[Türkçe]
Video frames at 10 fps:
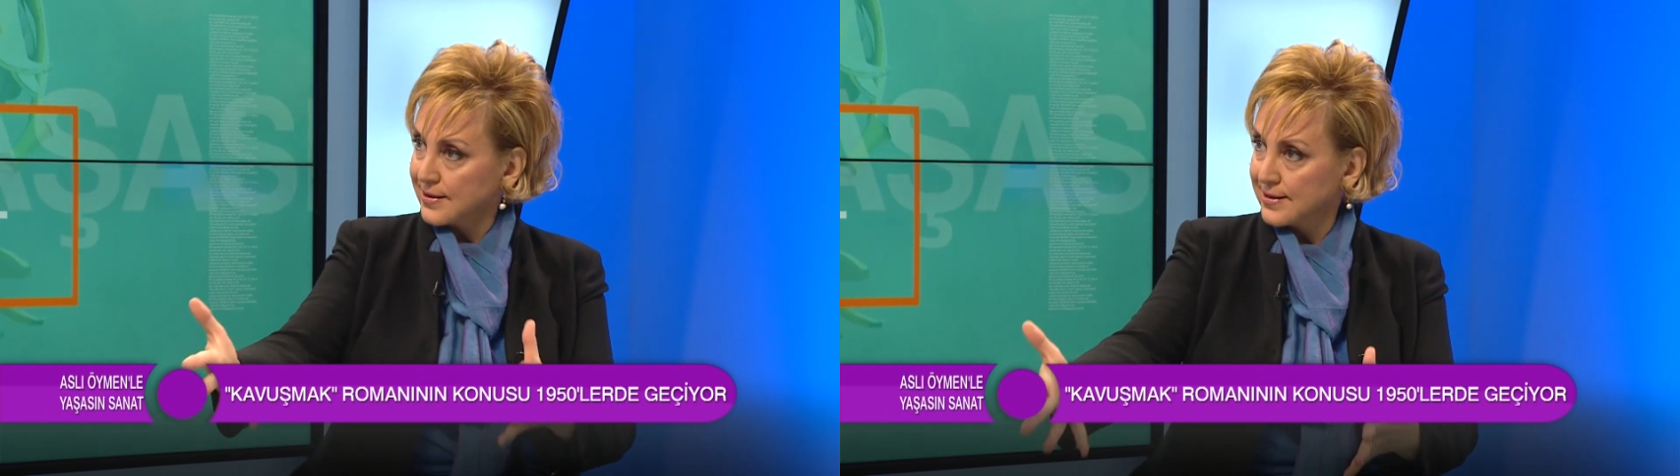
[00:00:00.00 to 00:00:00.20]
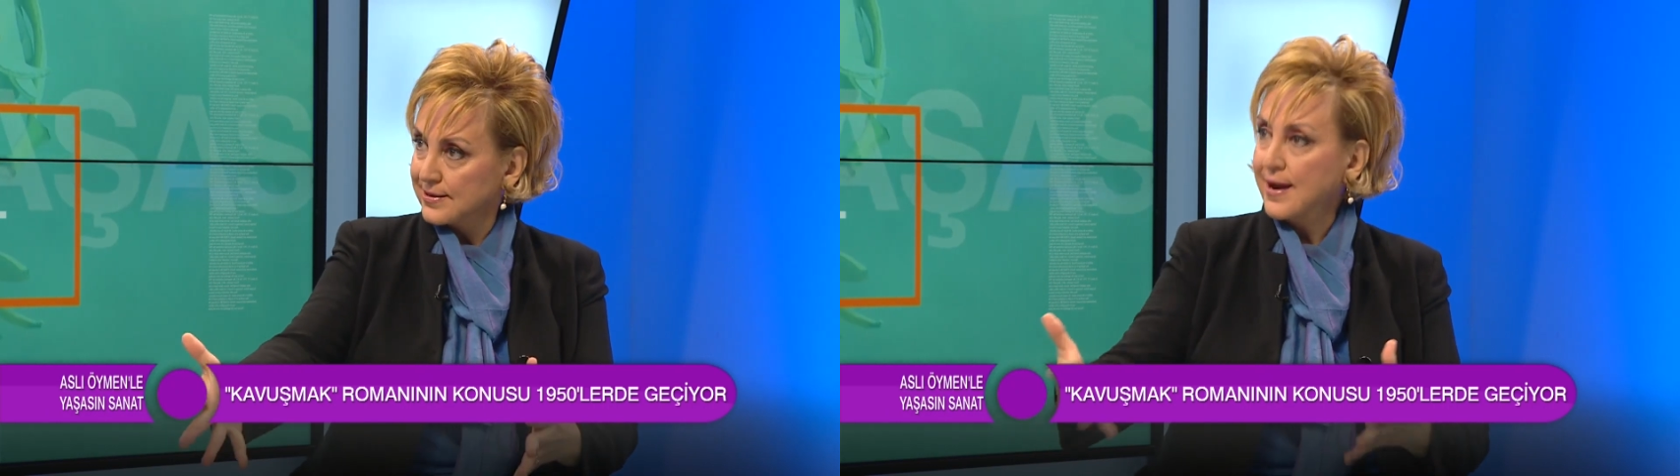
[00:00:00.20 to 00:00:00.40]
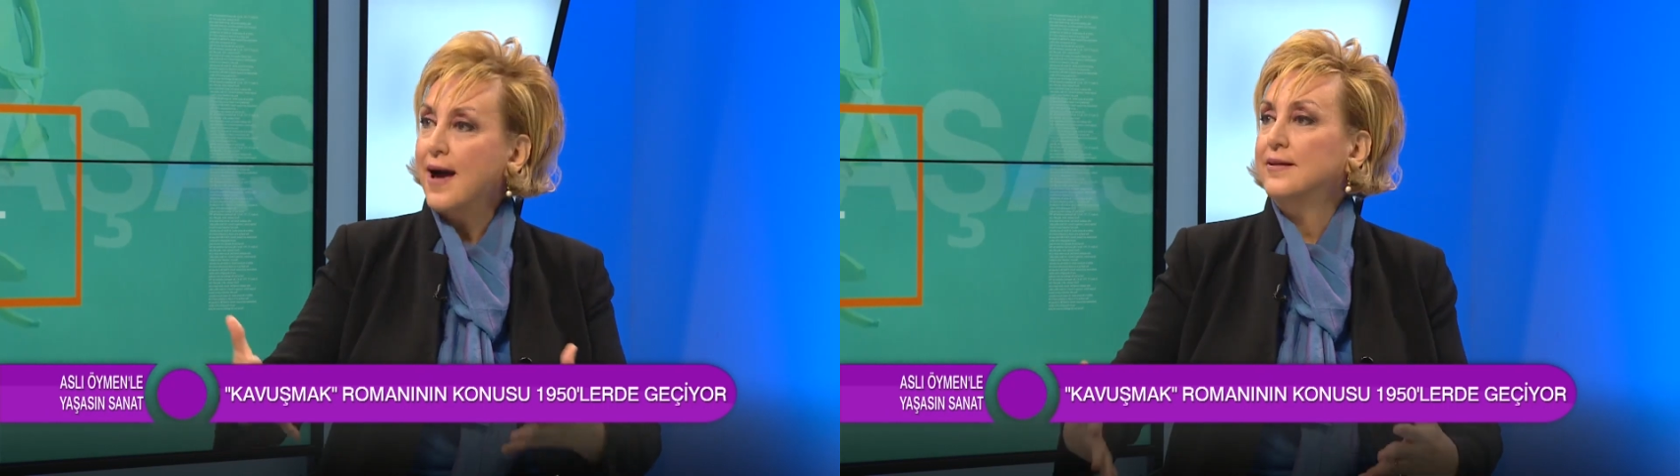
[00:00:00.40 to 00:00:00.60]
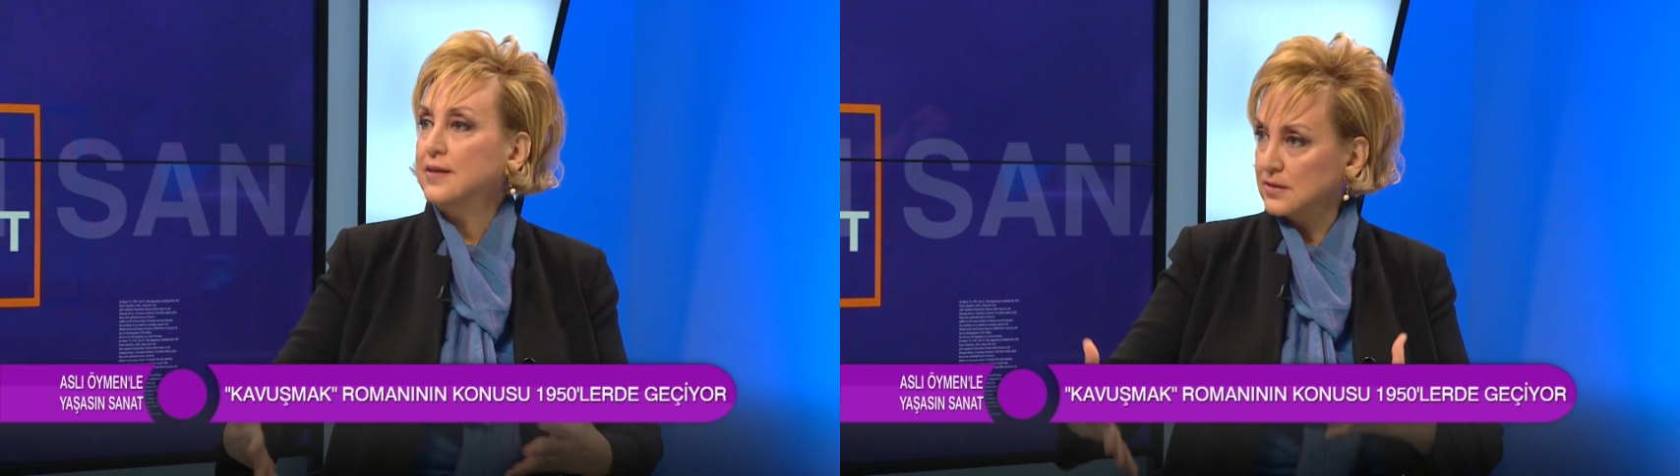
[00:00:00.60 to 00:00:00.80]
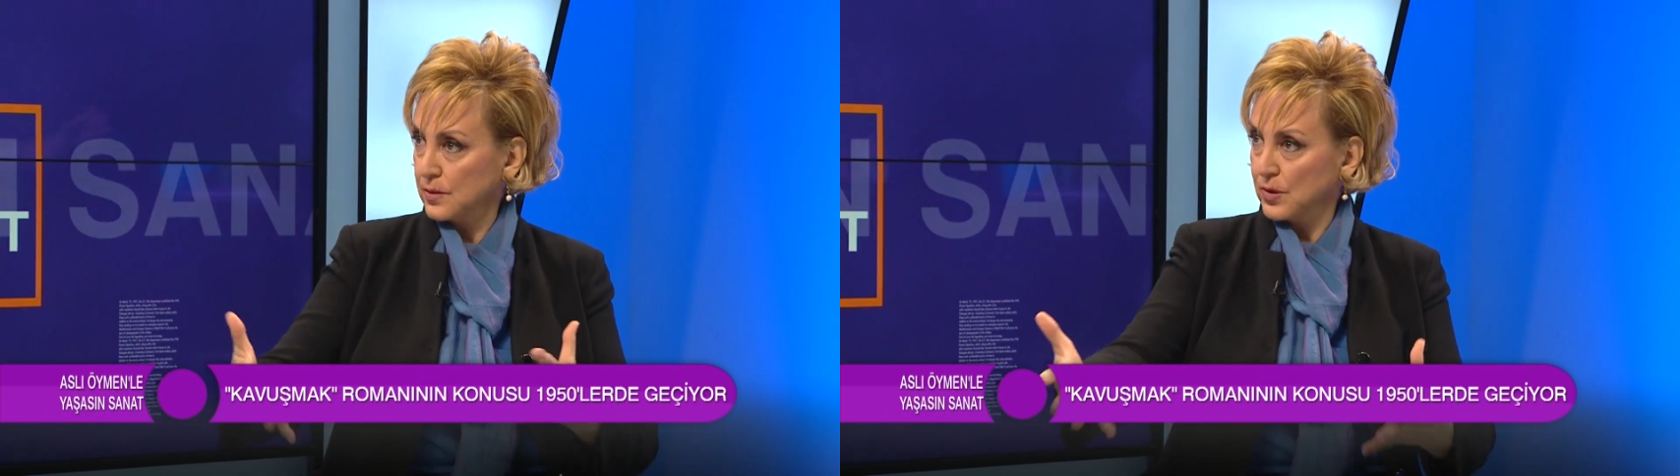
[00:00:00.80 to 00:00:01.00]
Girdiler
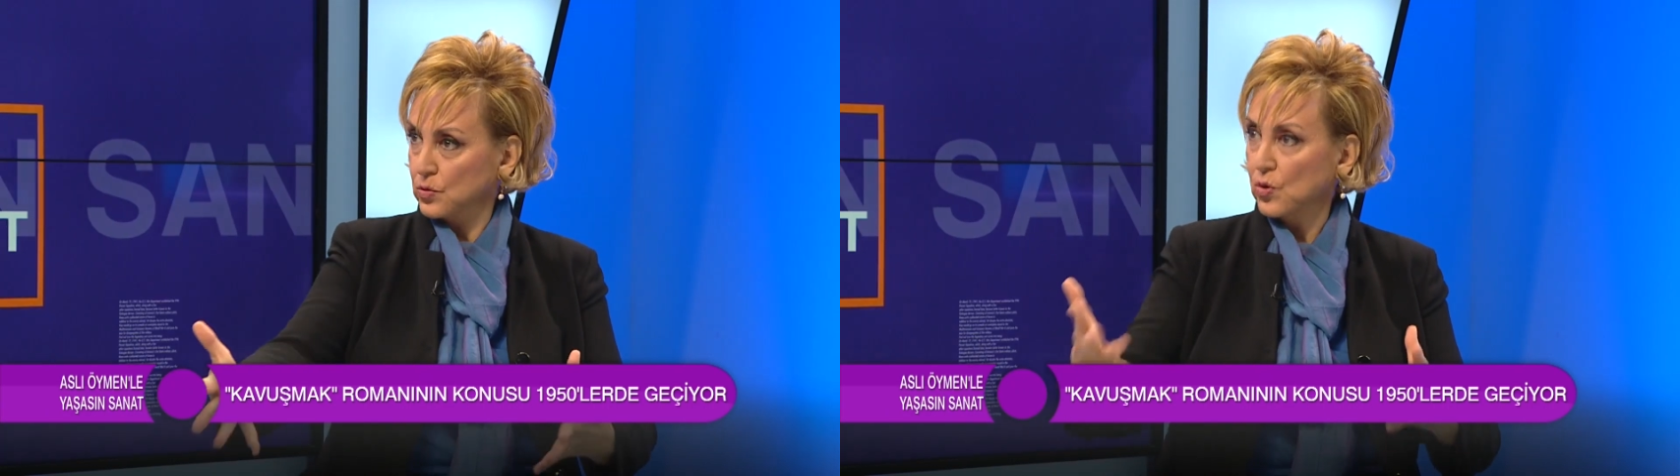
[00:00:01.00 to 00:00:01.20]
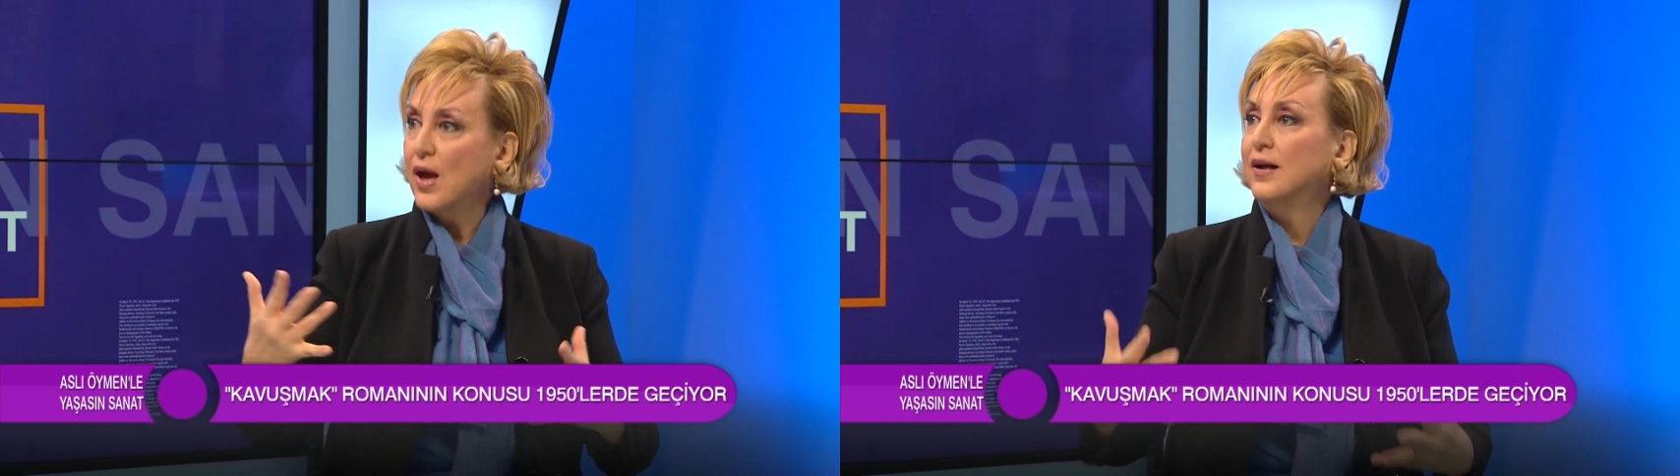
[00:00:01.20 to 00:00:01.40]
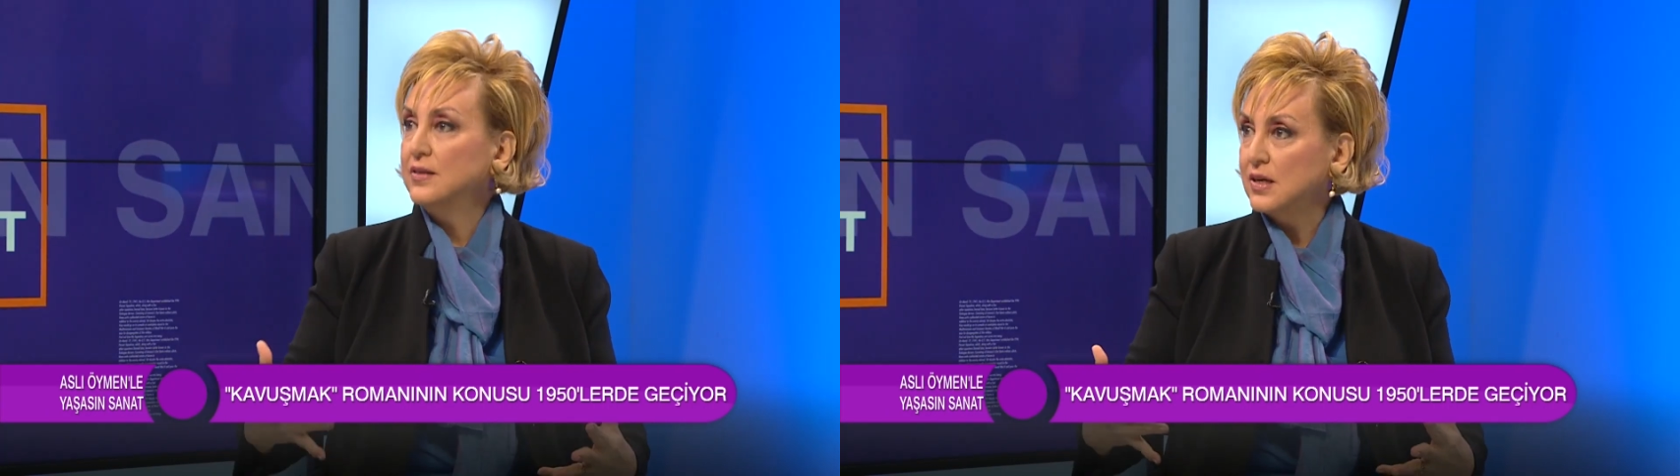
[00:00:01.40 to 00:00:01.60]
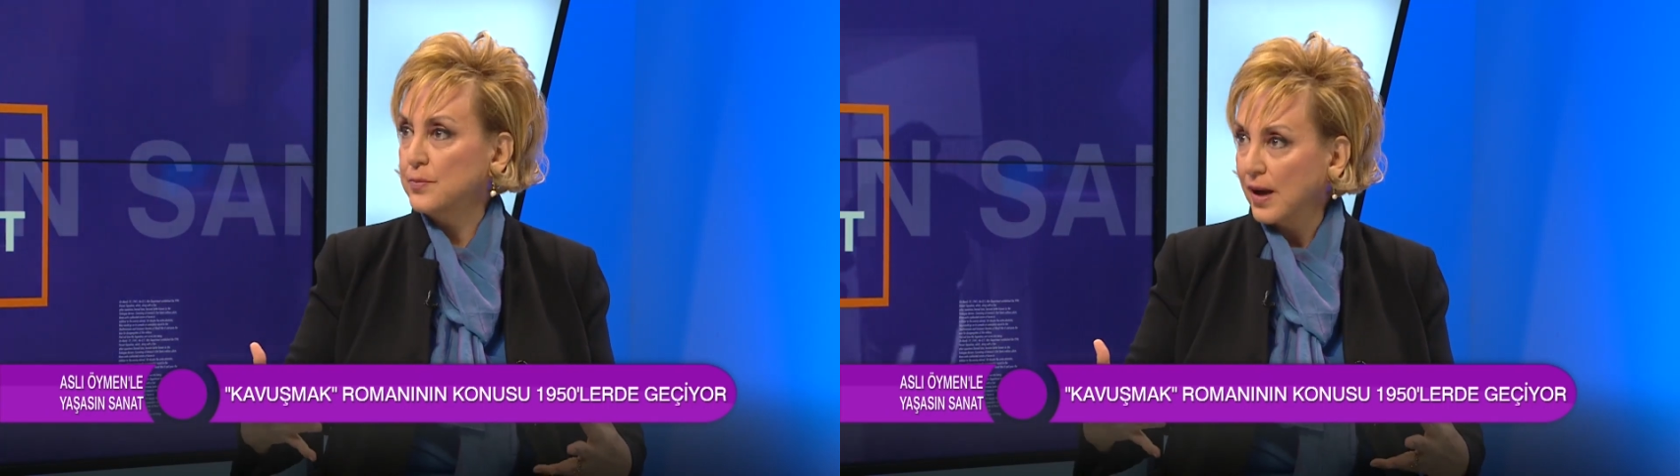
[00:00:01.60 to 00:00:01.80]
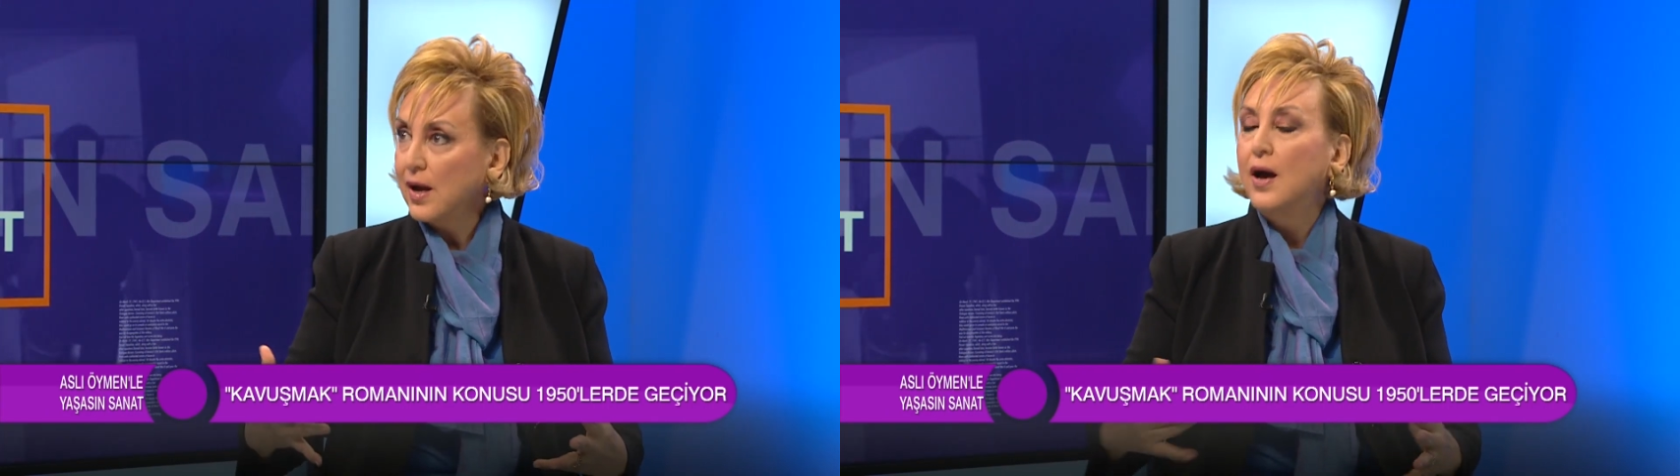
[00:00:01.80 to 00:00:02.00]
de tabii
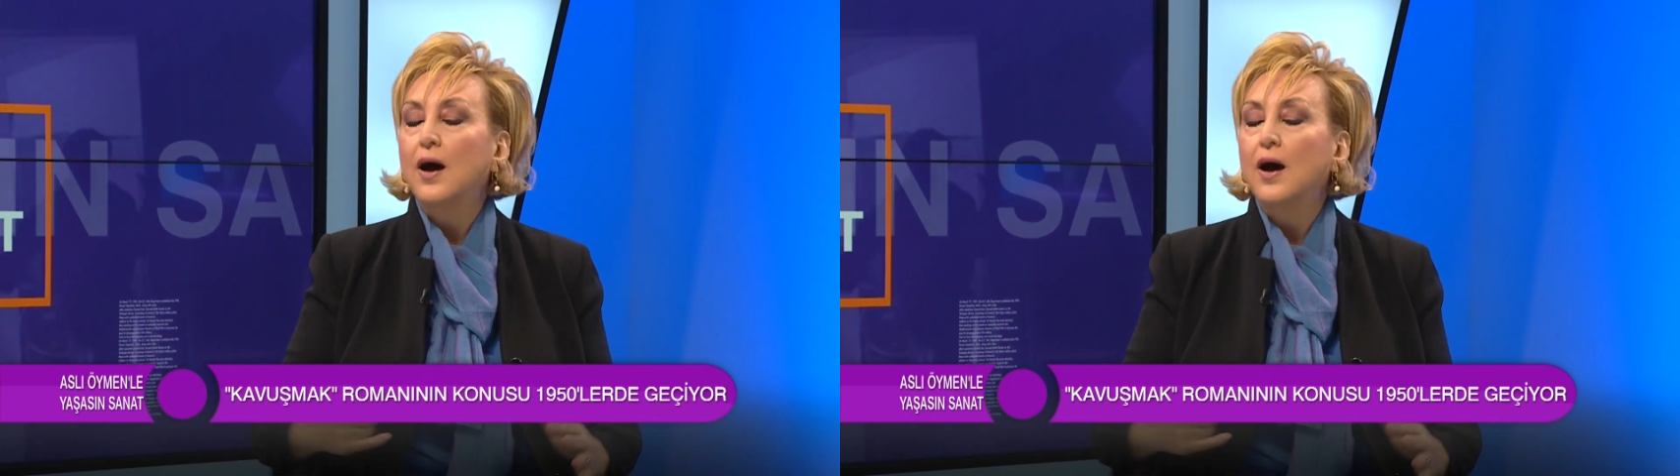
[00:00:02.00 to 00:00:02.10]
rüyalarıma.